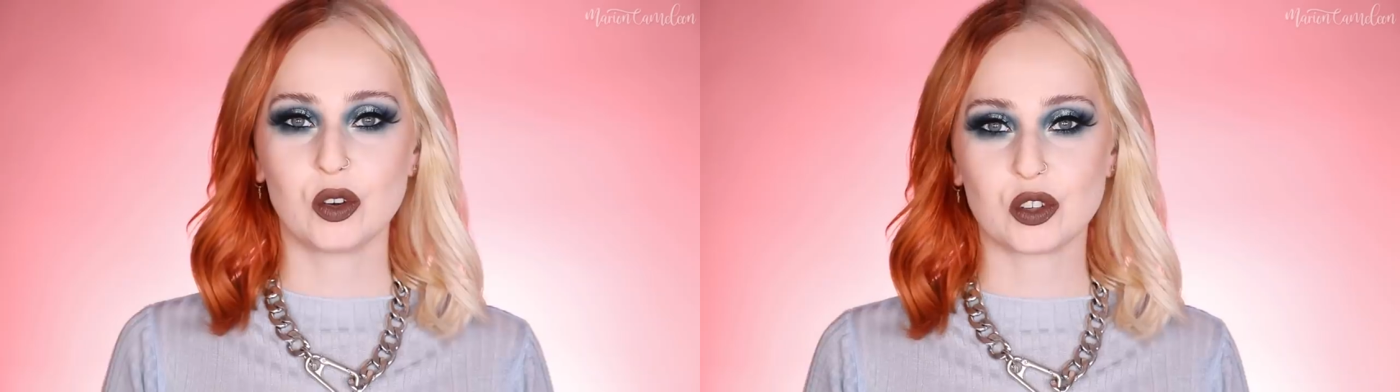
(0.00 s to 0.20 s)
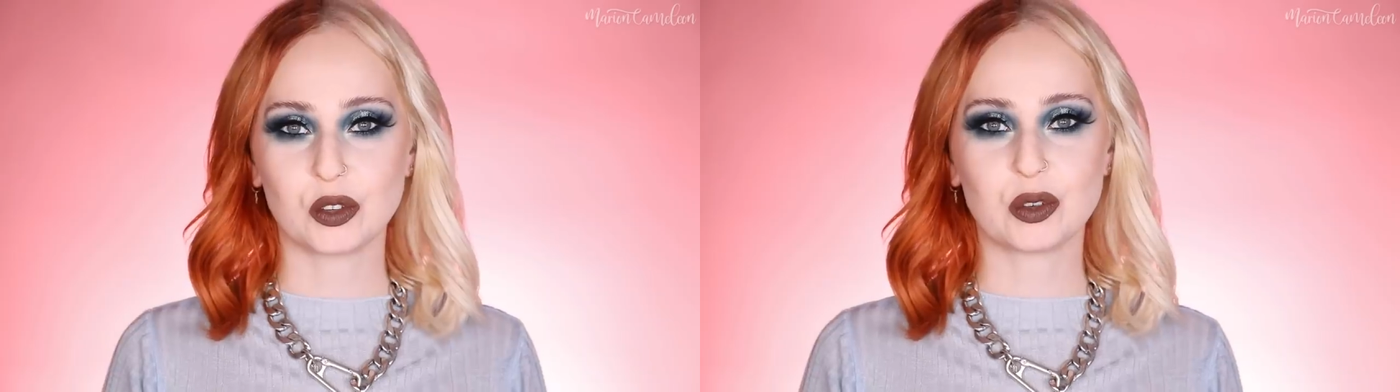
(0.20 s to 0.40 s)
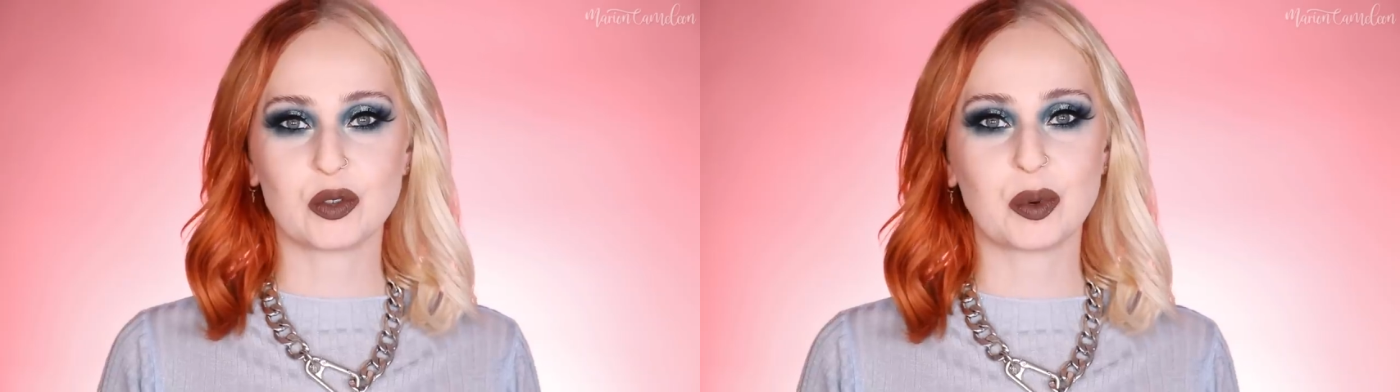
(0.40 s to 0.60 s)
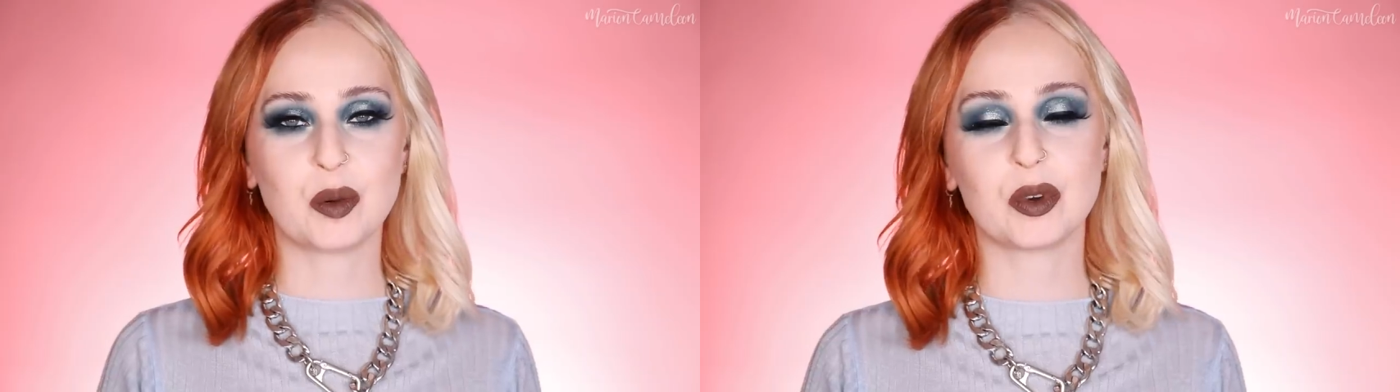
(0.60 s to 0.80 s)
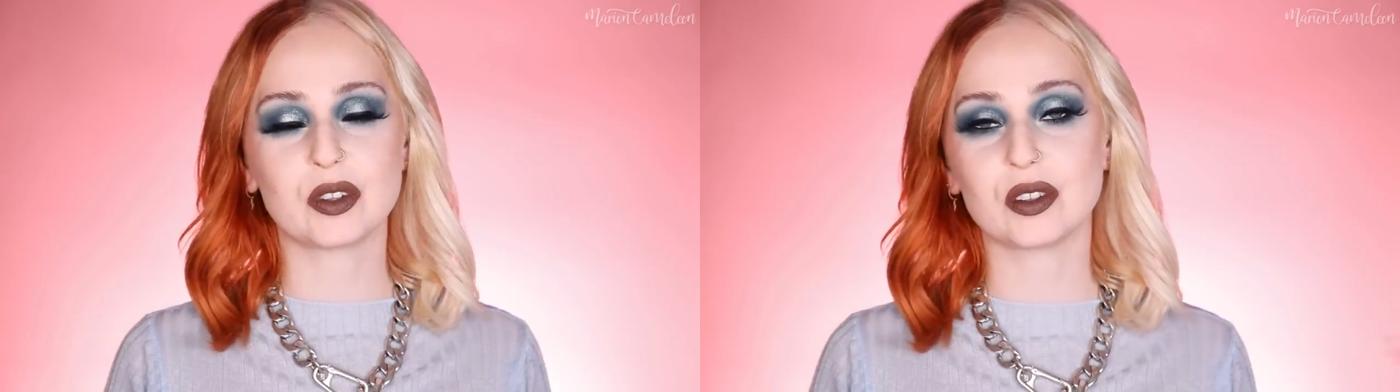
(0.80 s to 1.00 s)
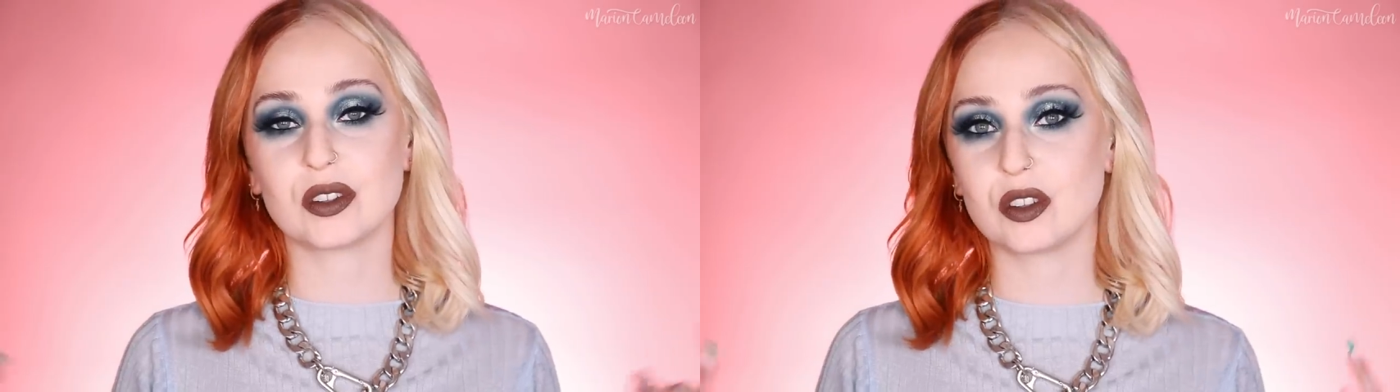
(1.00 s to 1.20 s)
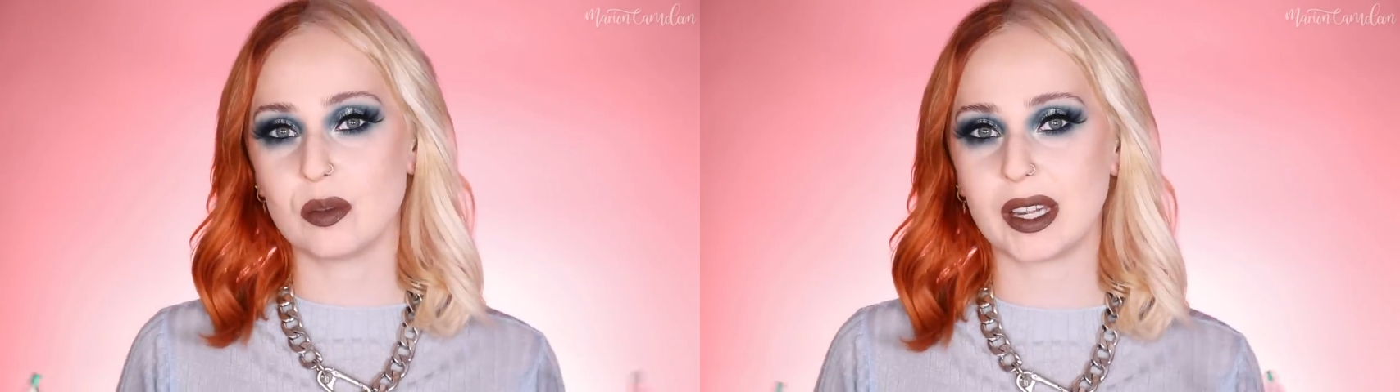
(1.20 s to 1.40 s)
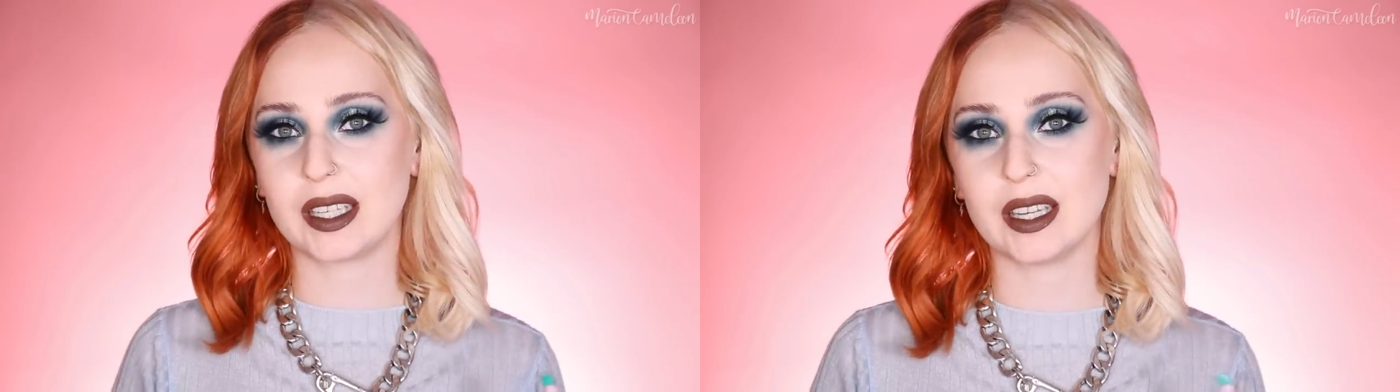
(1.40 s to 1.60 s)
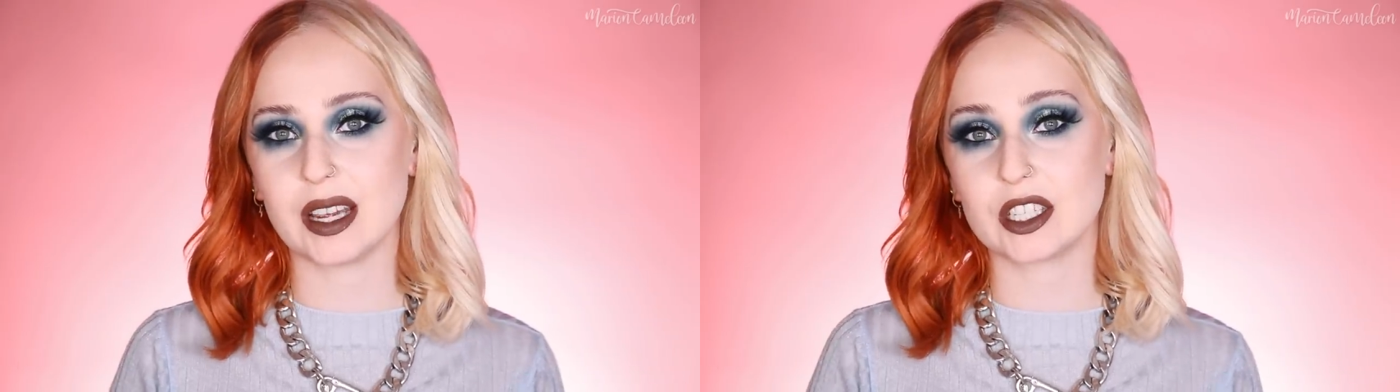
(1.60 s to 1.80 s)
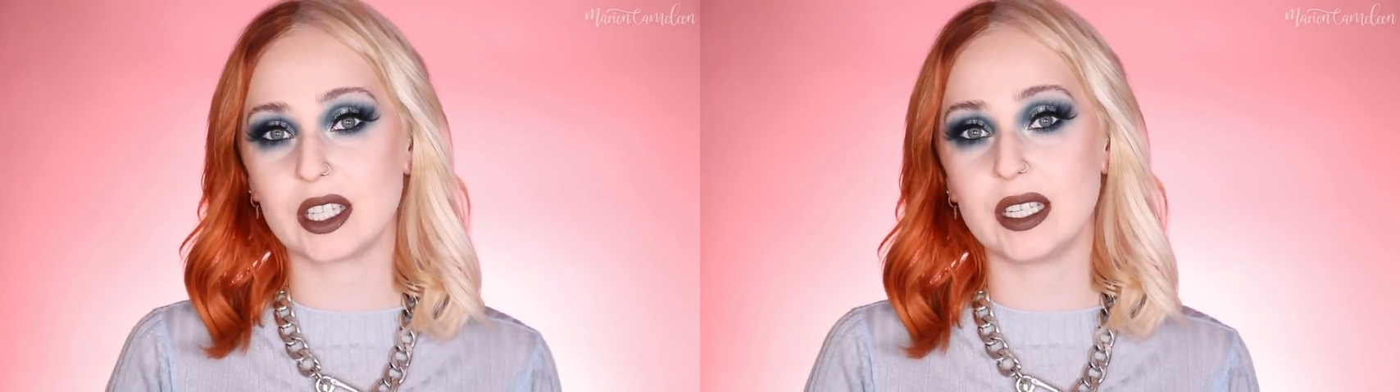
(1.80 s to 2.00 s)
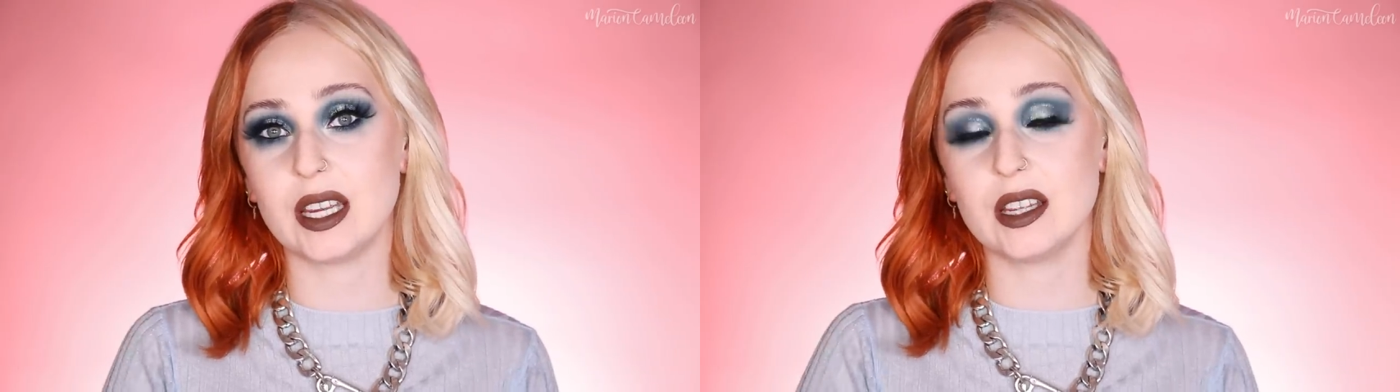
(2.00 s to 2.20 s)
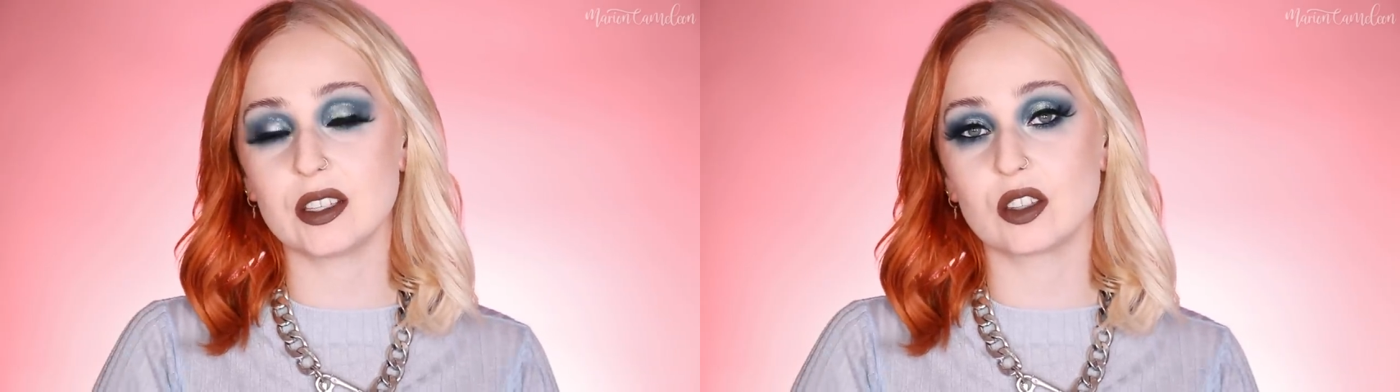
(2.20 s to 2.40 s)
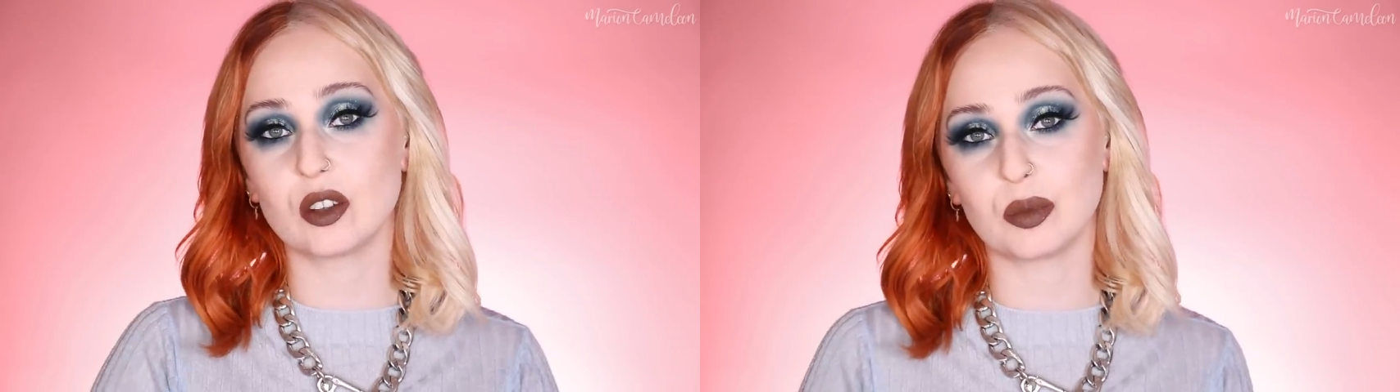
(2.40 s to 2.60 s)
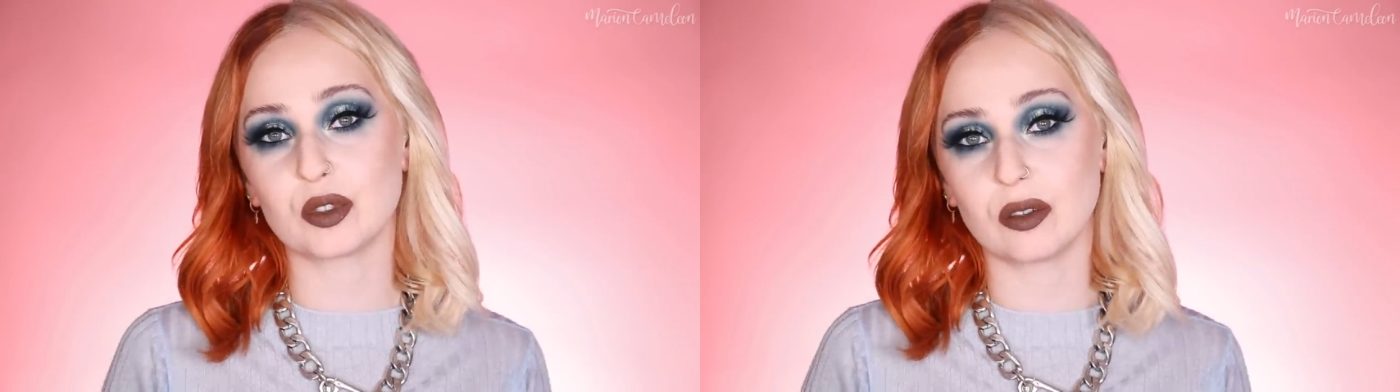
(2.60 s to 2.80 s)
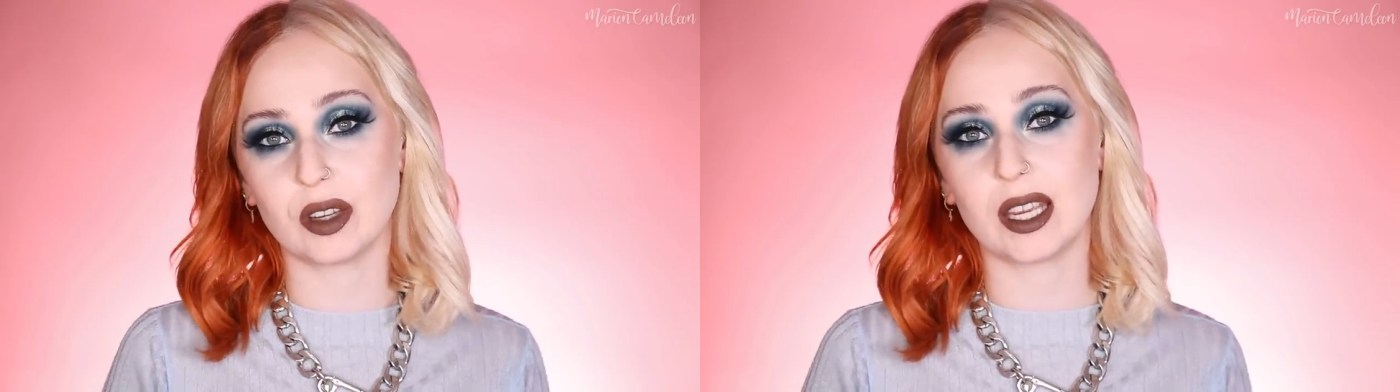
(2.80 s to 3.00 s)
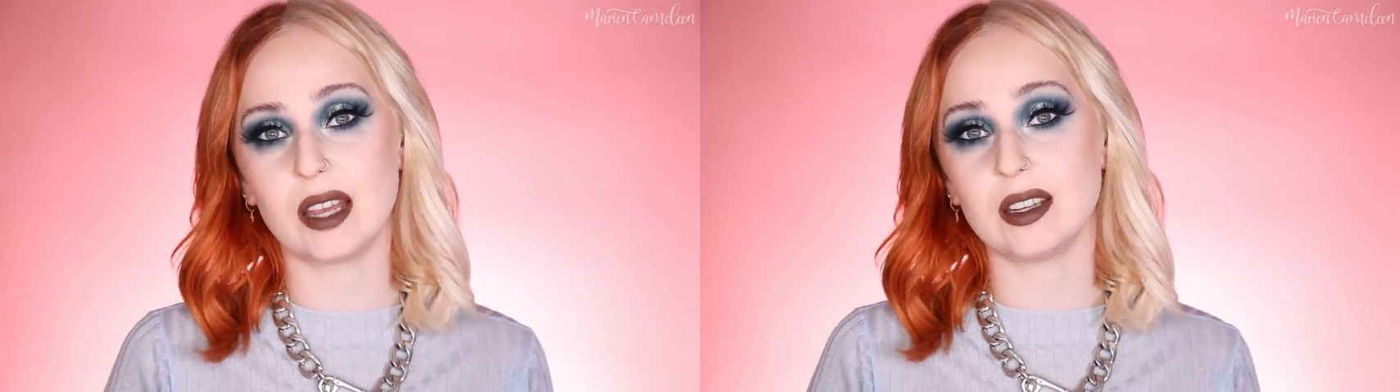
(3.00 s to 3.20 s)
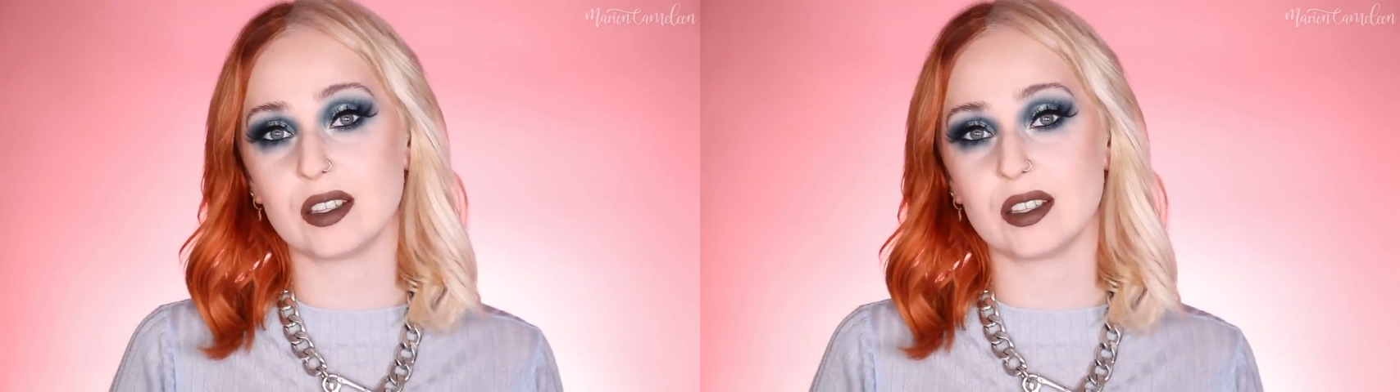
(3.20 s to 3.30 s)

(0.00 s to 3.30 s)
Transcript: Aujourd'hui, je vous propose ce maquillage qui est 100% vegan